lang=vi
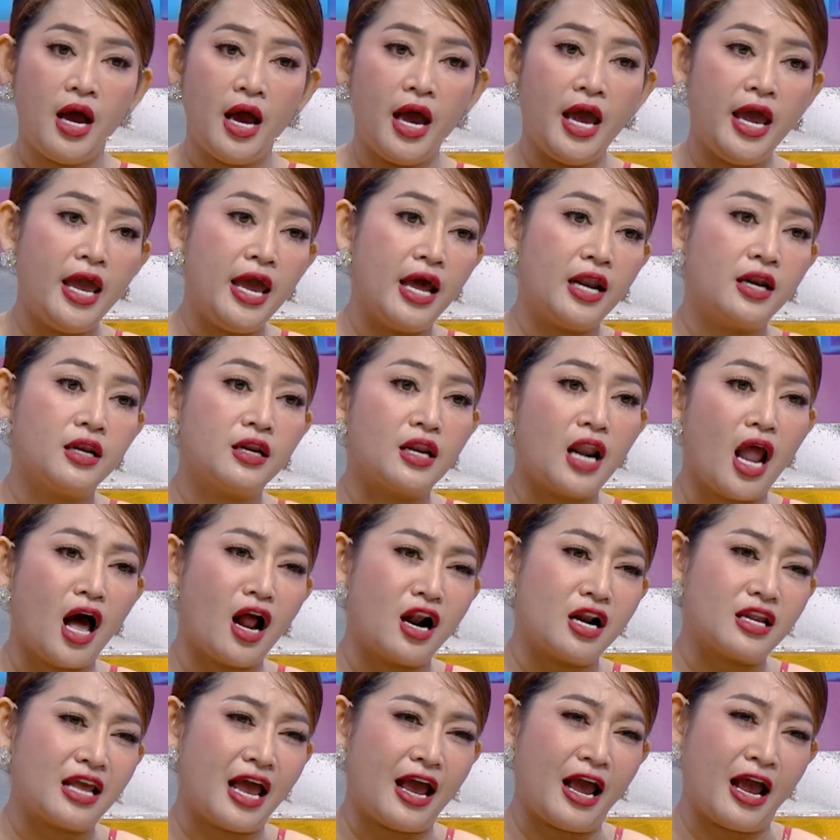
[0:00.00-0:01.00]
hiên
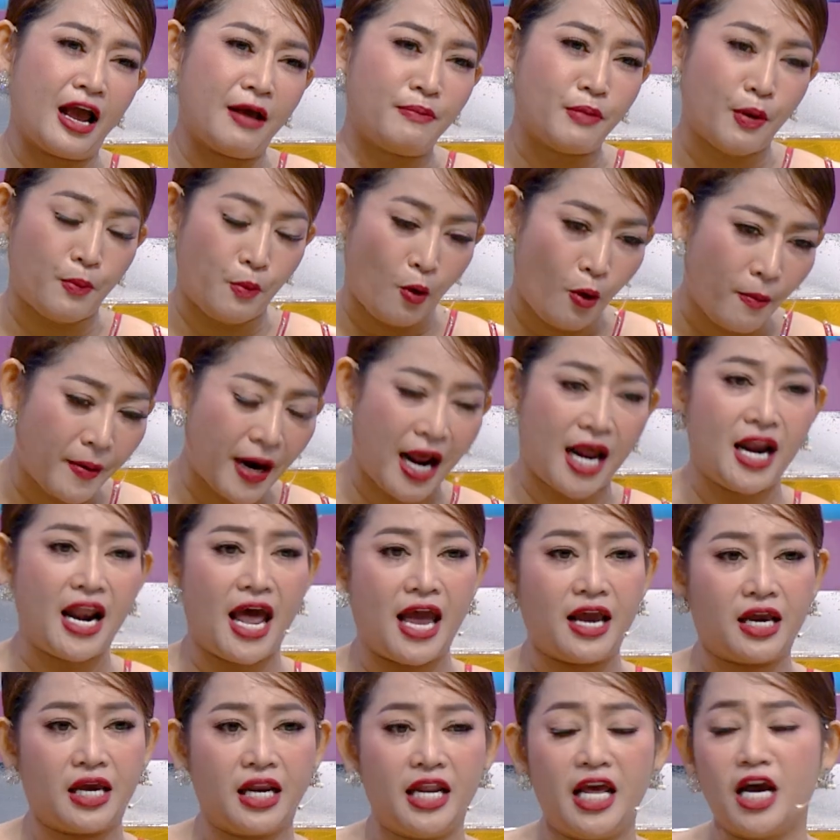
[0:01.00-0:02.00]
đo tha bà bố vào đây
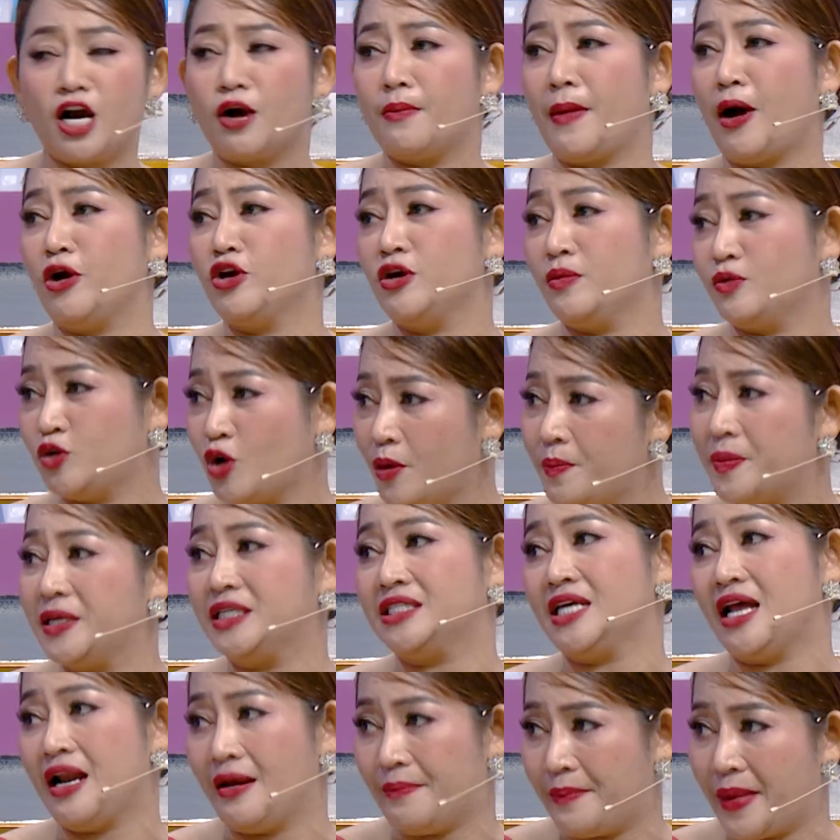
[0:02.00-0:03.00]
lên kia của máu nhom chụp bị
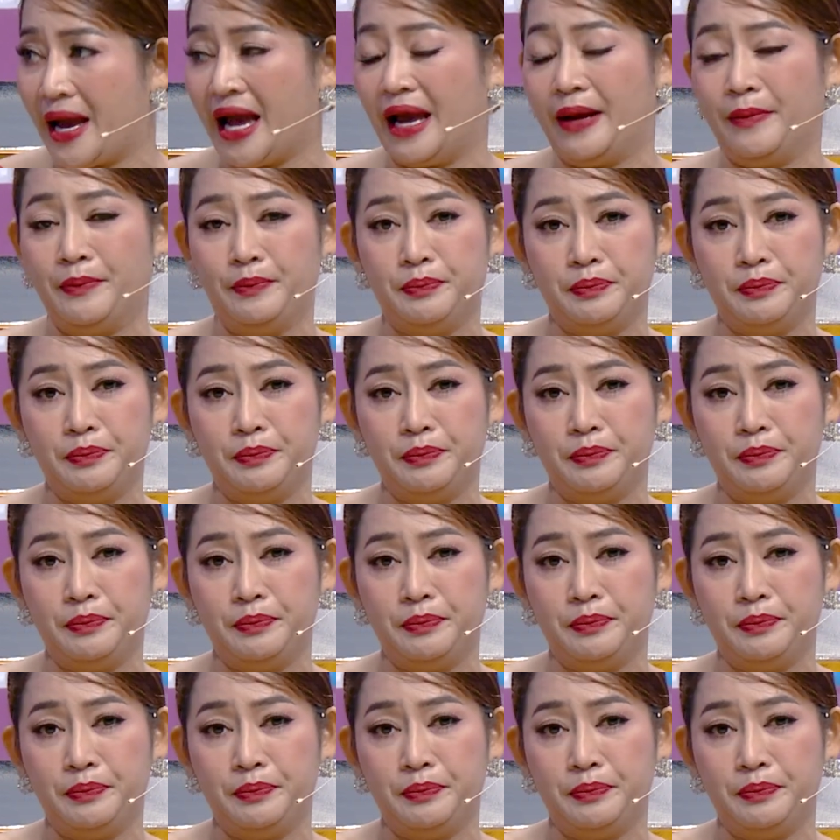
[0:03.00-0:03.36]
sờ là bạn